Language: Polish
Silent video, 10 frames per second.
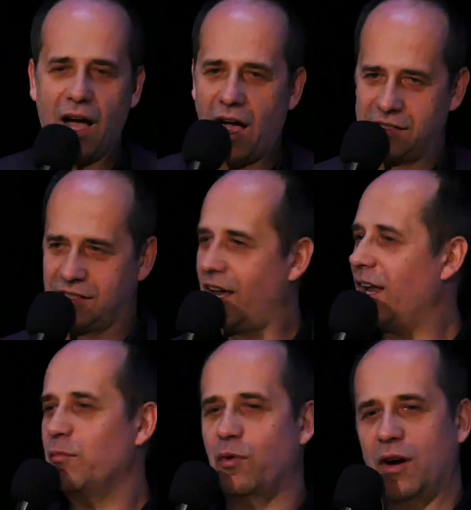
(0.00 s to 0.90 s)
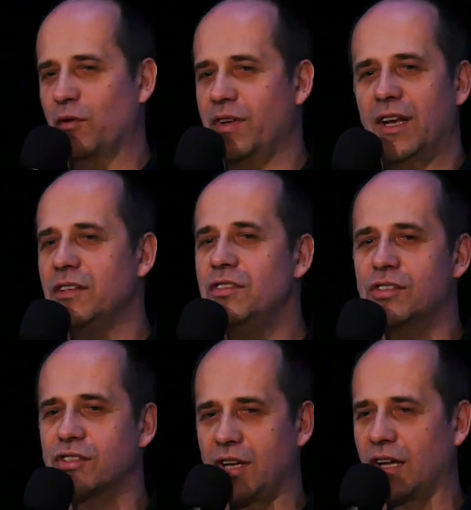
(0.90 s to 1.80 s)
a skala była o wiele
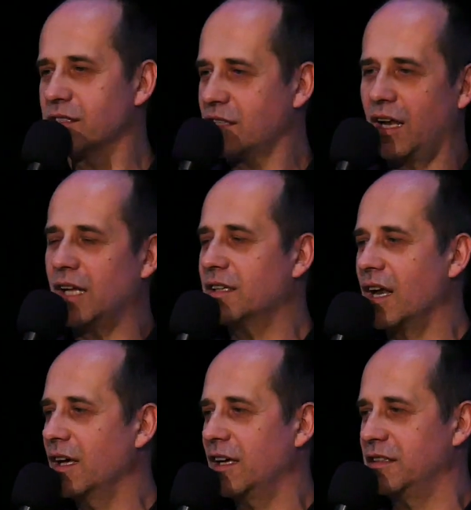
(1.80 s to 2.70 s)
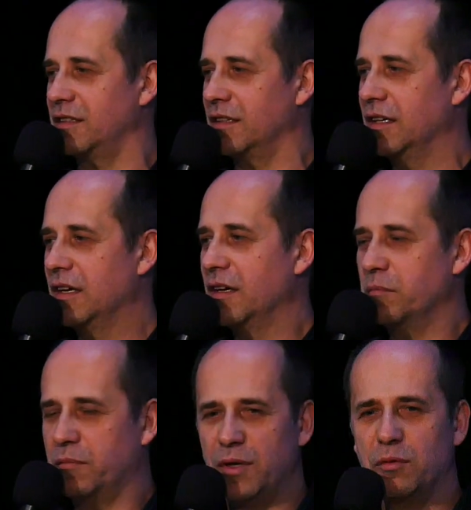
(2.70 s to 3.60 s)
niższa, skala tragedii.
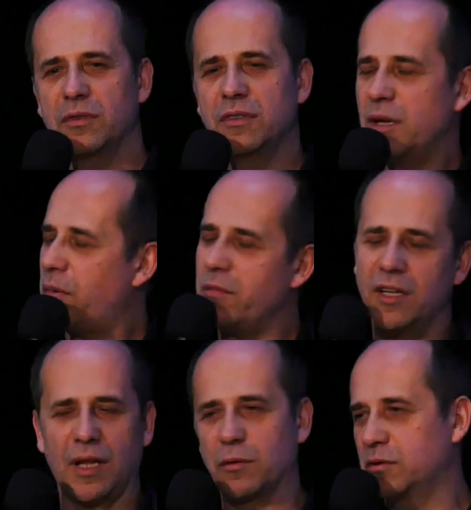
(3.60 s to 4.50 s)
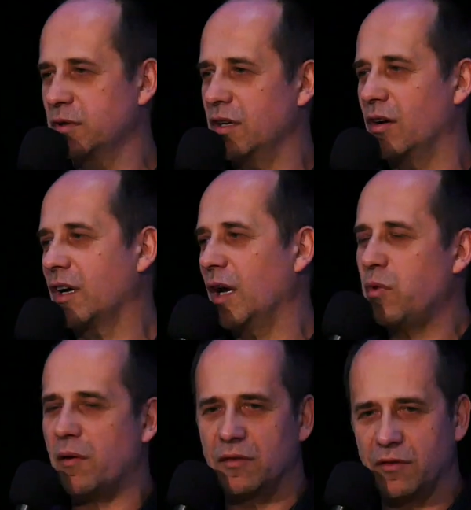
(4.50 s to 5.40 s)
Był, nie pamiętam który rok, ale
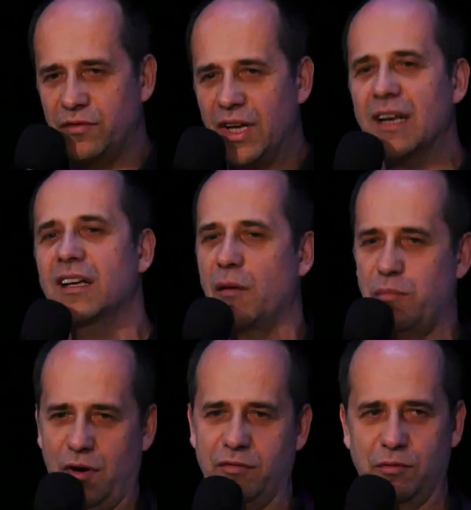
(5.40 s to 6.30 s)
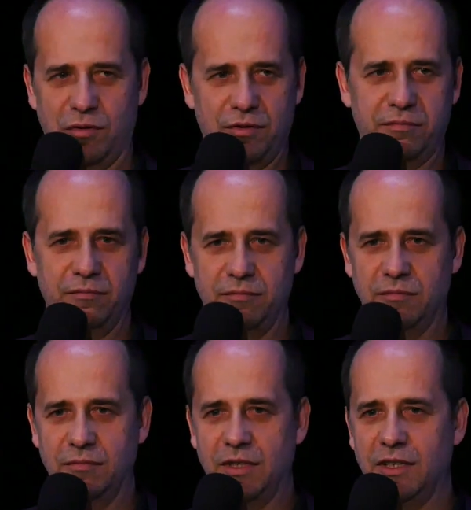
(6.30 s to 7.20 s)
była wielka powódź
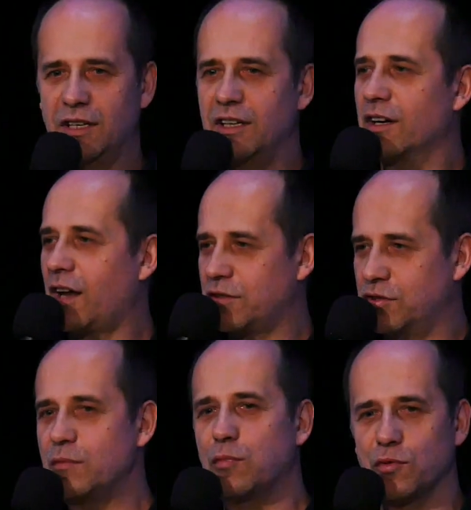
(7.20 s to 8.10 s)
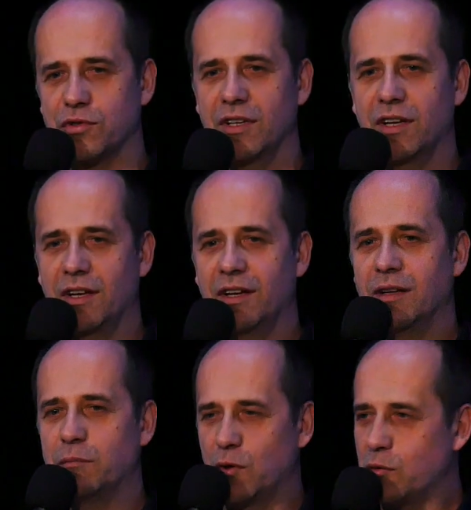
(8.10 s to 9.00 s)
i Racibórz
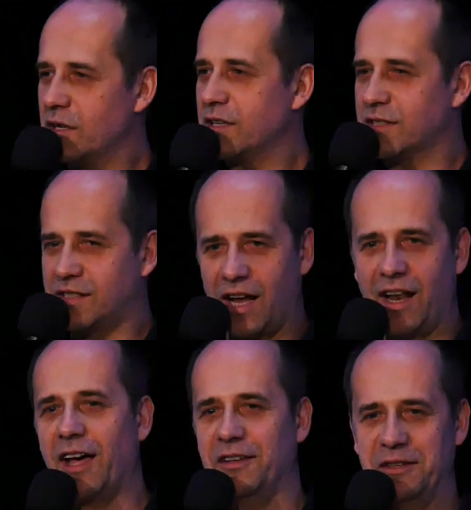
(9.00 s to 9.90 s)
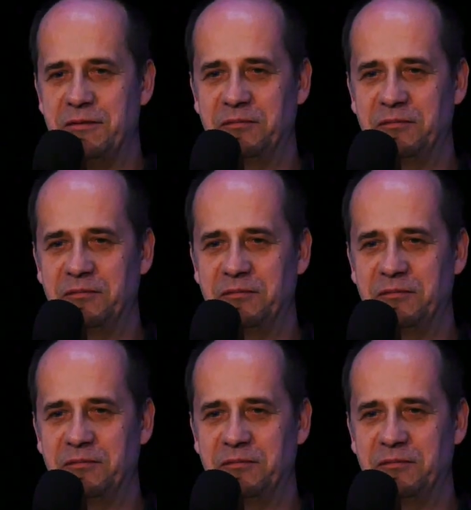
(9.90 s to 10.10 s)
był zalany.